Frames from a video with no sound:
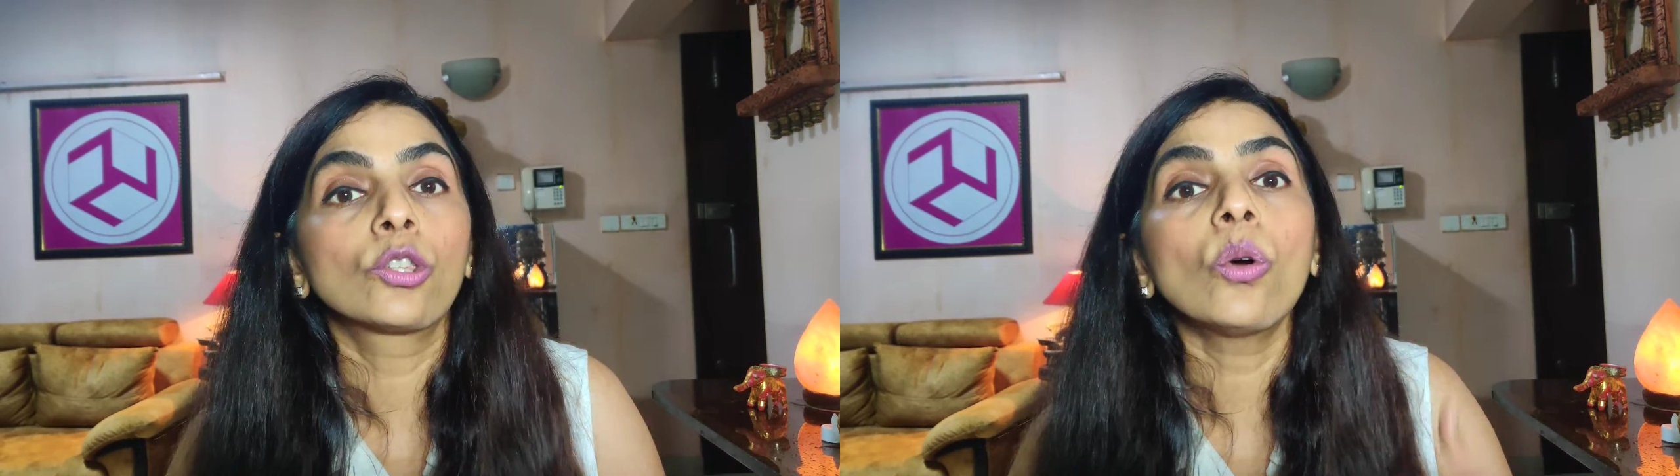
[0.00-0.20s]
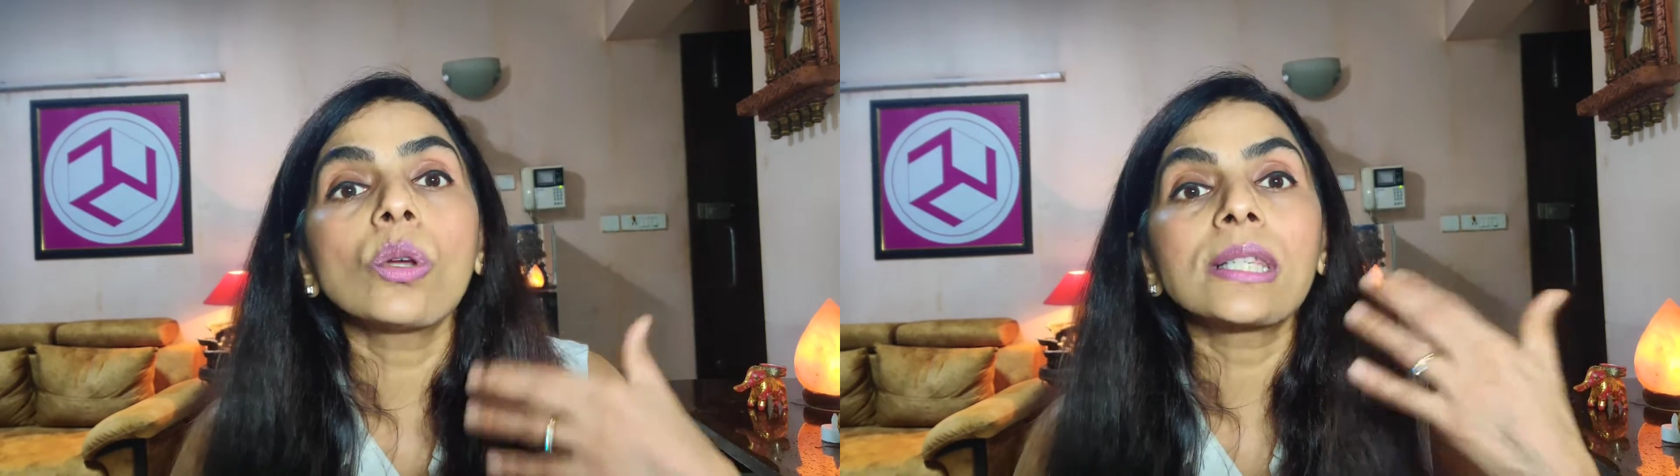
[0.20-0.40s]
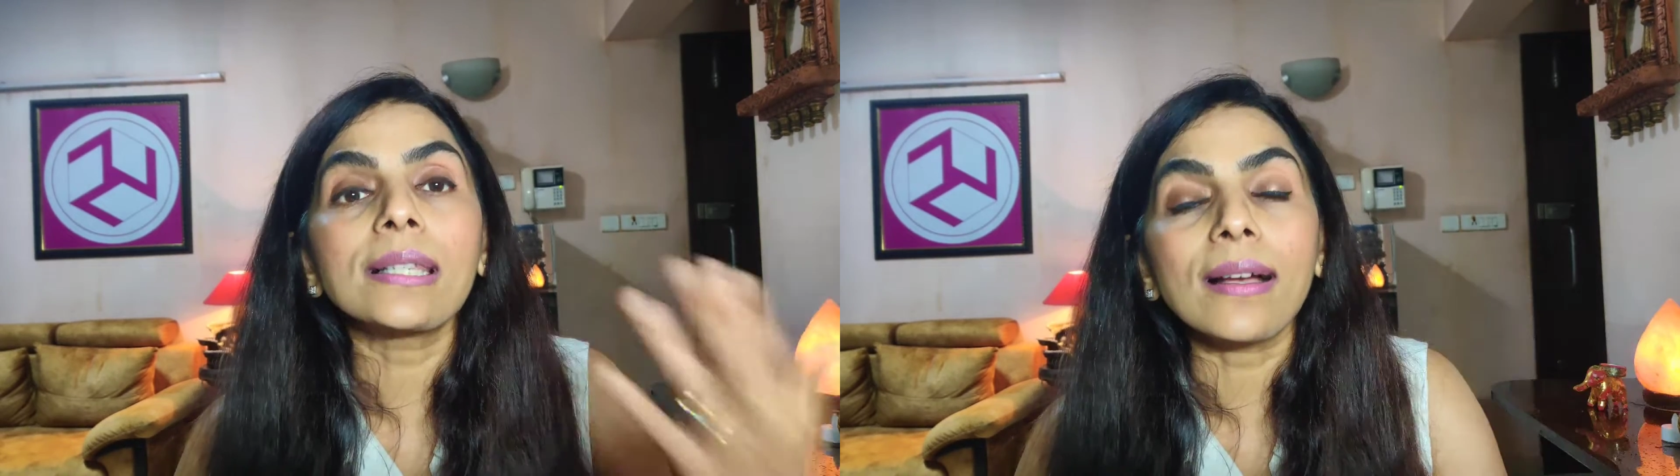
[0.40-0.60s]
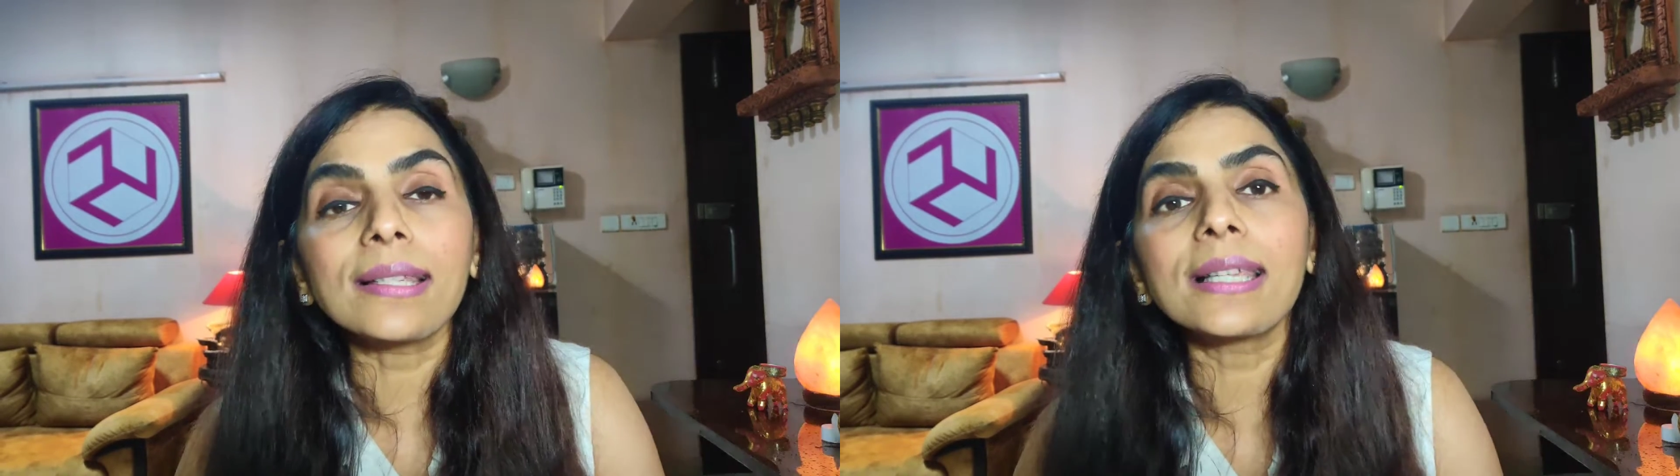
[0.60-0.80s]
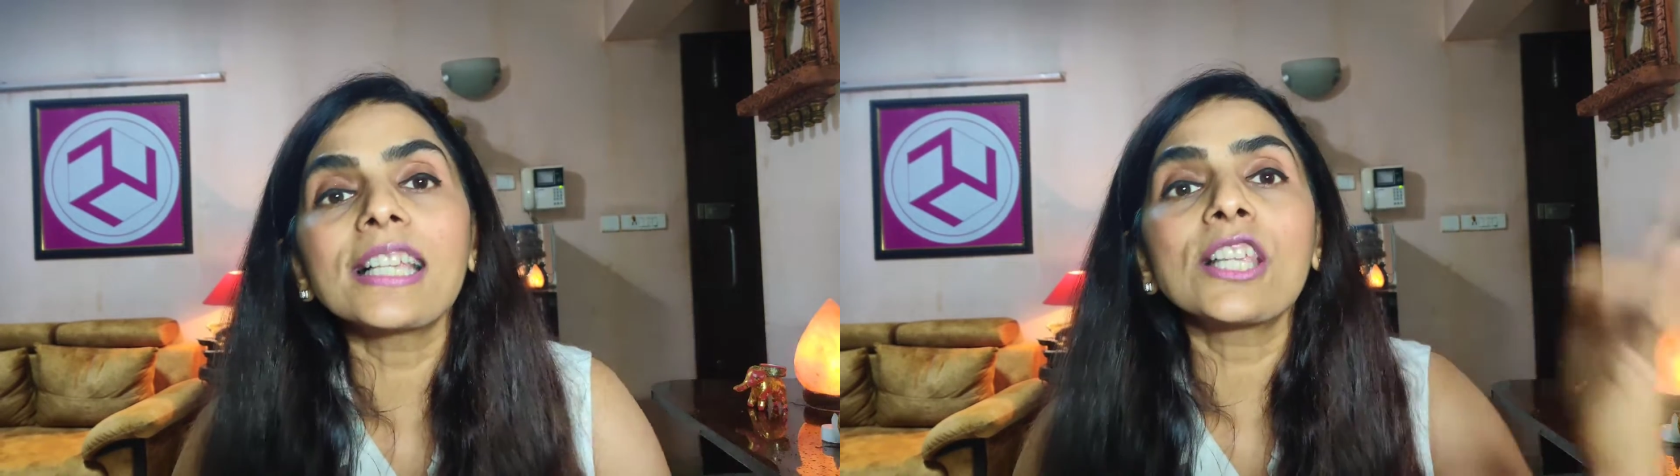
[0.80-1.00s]
तो
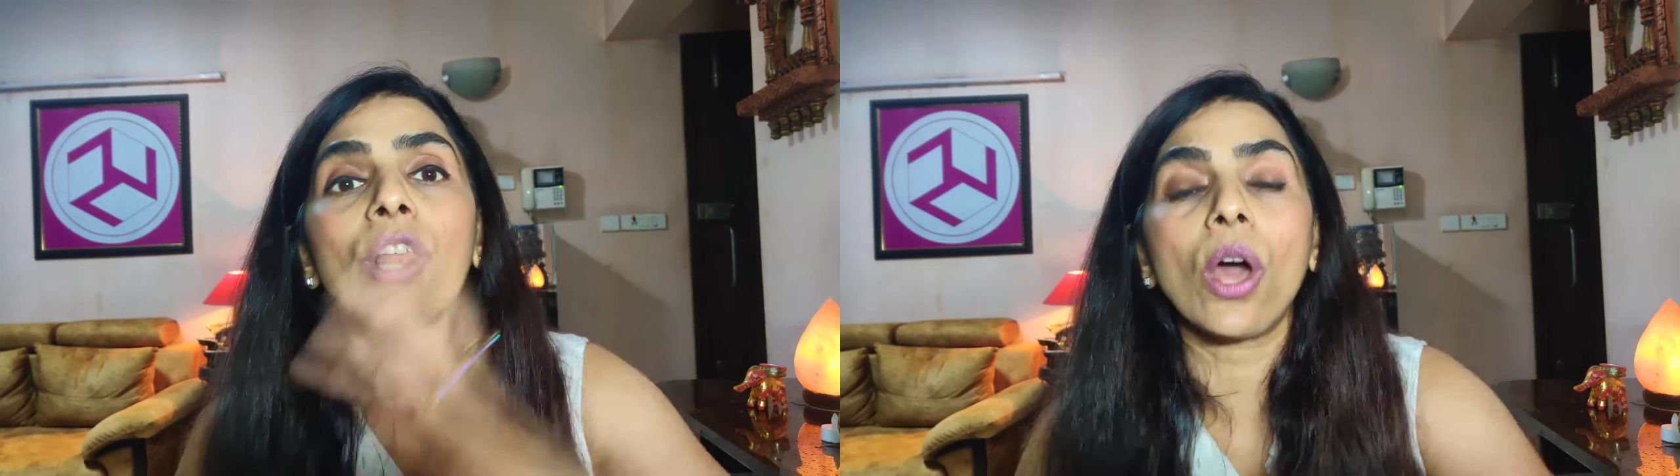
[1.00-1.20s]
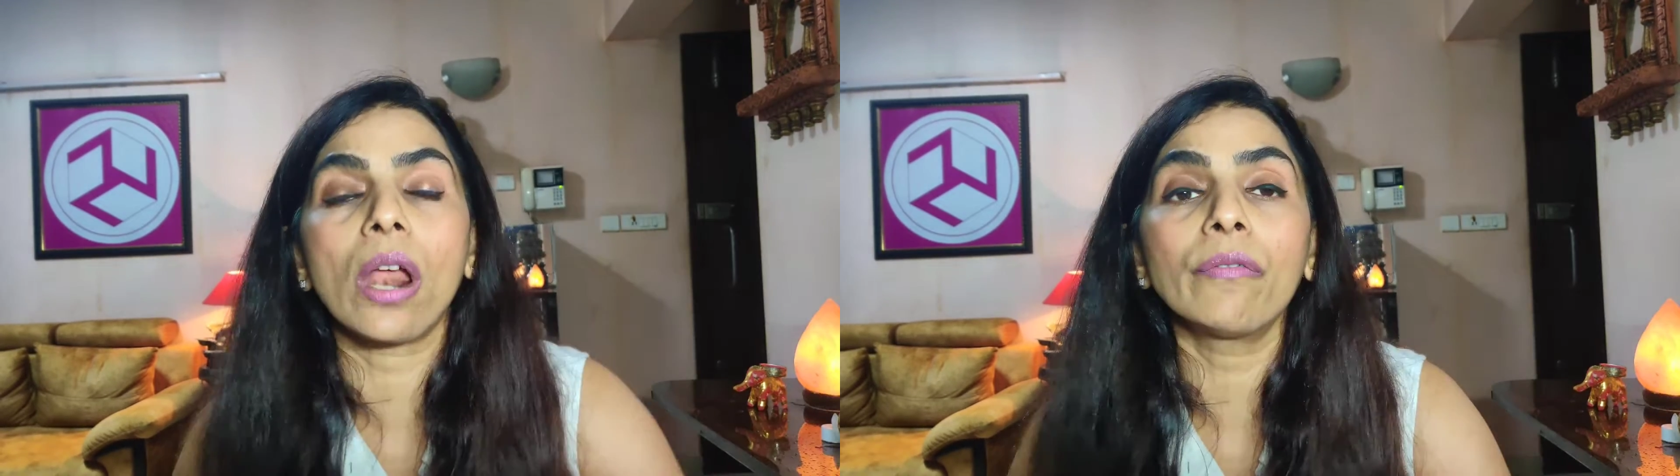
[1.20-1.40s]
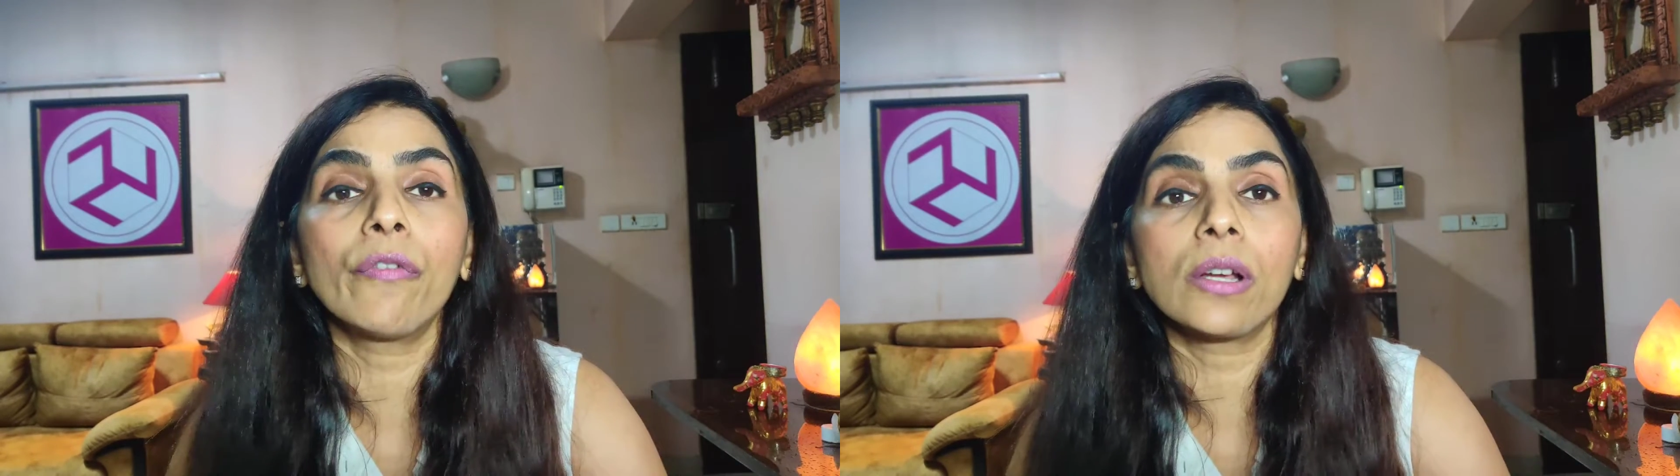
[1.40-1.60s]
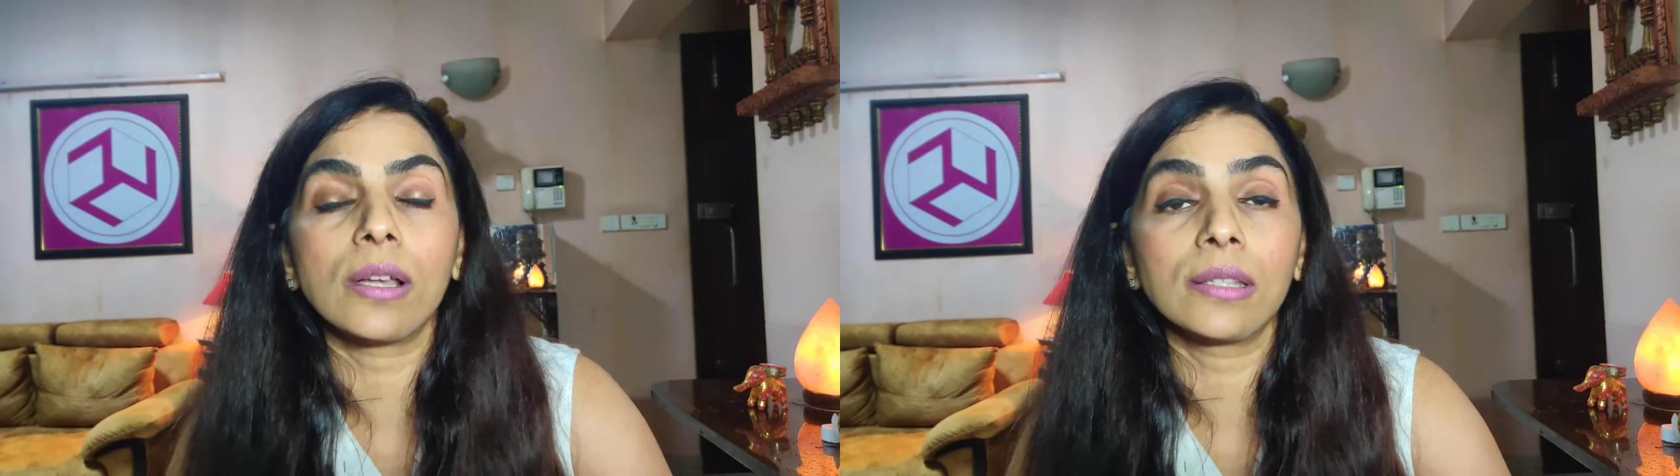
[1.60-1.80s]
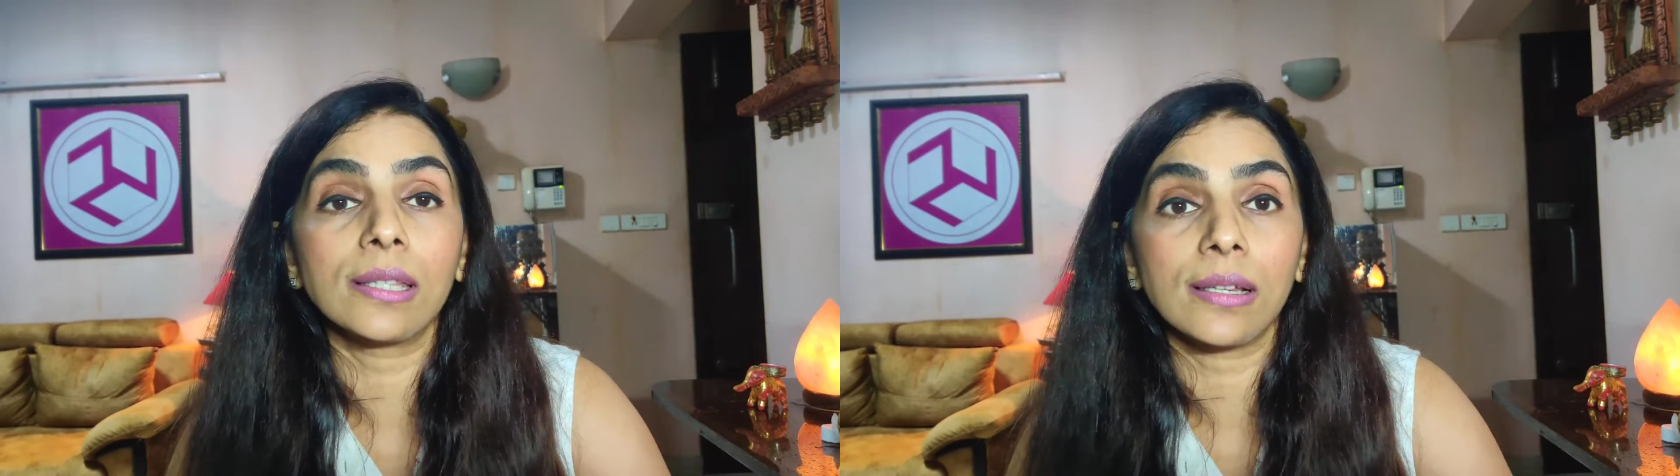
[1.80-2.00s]
सक्सेस और